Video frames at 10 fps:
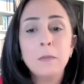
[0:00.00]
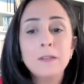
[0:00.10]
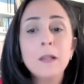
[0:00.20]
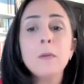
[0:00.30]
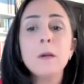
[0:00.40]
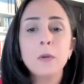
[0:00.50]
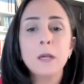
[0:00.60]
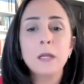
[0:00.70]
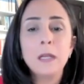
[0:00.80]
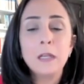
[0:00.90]
بسبب
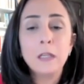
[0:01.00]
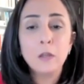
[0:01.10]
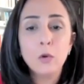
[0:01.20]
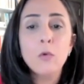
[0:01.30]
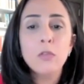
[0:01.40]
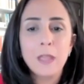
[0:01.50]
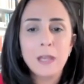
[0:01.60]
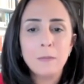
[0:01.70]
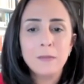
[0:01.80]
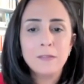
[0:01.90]
الجروث
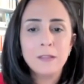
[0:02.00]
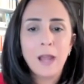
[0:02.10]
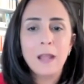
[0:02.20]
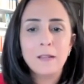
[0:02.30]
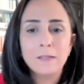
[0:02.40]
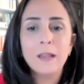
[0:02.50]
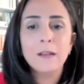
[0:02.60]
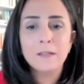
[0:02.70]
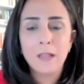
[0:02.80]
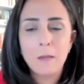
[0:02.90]
اللي بيصير على سعر
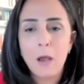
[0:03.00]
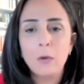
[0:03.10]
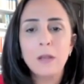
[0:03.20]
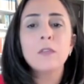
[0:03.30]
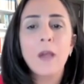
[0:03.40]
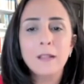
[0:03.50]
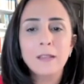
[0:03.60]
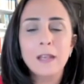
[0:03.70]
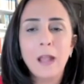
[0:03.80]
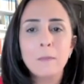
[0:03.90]
السهم او
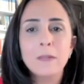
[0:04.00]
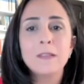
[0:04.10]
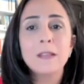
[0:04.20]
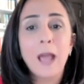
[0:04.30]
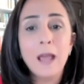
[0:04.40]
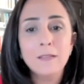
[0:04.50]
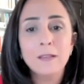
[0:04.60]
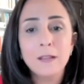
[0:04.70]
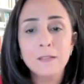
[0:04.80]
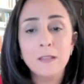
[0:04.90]
الارتفاعات اللي عم بتصير على
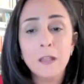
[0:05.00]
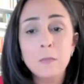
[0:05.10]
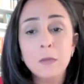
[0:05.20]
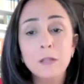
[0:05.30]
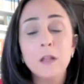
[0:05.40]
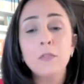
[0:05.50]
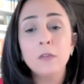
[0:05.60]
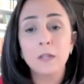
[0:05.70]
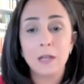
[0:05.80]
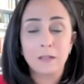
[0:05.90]
سعر السهم
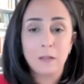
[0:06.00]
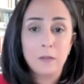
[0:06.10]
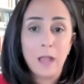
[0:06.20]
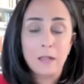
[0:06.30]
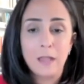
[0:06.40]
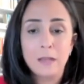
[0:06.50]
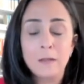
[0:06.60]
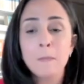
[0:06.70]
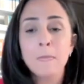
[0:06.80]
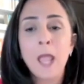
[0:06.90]
اضافه للتوزيعات
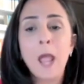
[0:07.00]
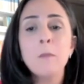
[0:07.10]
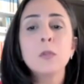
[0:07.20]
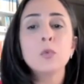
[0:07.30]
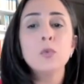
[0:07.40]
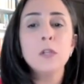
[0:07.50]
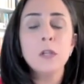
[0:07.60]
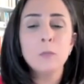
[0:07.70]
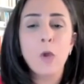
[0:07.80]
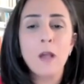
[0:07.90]
يعني عم بتكون
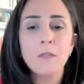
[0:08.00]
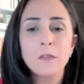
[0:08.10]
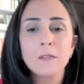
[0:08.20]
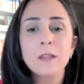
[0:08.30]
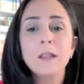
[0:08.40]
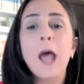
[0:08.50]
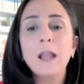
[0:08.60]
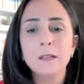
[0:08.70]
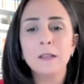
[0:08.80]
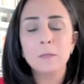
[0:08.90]
المحفزات
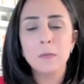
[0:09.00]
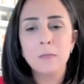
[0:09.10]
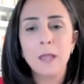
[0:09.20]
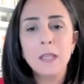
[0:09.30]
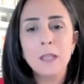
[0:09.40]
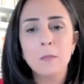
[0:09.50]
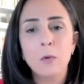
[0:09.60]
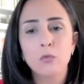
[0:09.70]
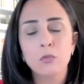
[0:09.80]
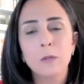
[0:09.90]
اكثر مما هي
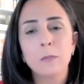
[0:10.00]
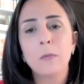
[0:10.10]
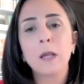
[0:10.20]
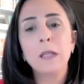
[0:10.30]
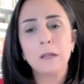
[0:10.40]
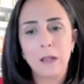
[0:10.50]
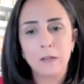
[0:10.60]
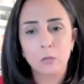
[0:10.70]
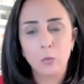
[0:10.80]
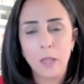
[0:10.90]
موجوده ببقيه
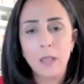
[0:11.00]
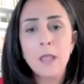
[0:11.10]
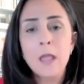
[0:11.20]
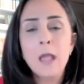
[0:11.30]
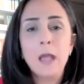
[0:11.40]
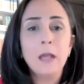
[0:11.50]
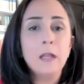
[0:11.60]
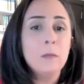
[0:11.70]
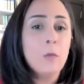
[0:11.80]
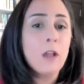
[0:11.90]
الاسواق
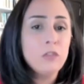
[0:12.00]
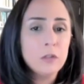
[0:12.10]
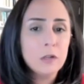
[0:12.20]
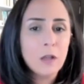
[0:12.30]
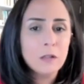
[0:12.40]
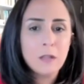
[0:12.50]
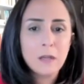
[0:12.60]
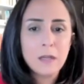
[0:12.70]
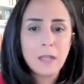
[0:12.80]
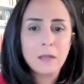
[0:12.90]
المؤشر
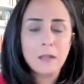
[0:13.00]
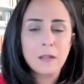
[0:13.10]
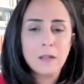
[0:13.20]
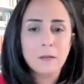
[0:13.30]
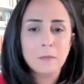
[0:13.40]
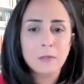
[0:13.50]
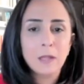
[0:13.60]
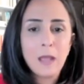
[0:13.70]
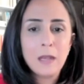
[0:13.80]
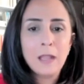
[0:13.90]
القطري يعني اذا
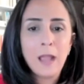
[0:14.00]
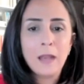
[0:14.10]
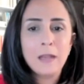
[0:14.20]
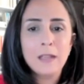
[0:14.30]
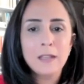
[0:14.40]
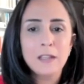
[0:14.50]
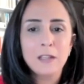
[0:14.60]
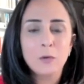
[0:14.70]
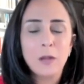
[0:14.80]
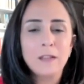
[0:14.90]
بنطلع عليها حنلاقي
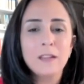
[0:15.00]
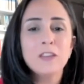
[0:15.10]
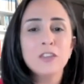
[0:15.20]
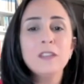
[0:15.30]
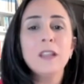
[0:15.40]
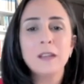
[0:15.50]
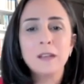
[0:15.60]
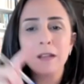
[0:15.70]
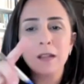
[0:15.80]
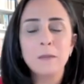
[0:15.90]
انه الاداء جدا
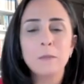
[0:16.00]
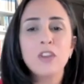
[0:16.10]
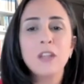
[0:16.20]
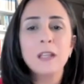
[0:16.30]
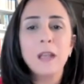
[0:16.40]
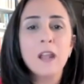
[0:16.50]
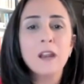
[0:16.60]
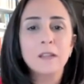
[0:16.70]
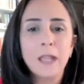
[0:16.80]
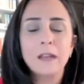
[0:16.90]
بشكل
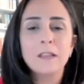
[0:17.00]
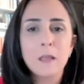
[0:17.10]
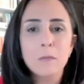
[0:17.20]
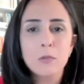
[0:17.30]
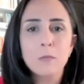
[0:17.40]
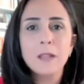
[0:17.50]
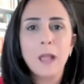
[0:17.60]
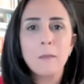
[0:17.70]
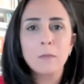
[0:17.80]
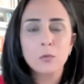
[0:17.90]
عرضي يعني التذبذبات
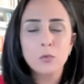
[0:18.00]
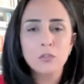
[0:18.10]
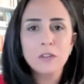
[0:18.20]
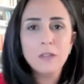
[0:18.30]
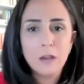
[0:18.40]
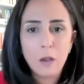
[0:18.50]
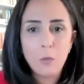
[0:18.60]
عم بتكون جدا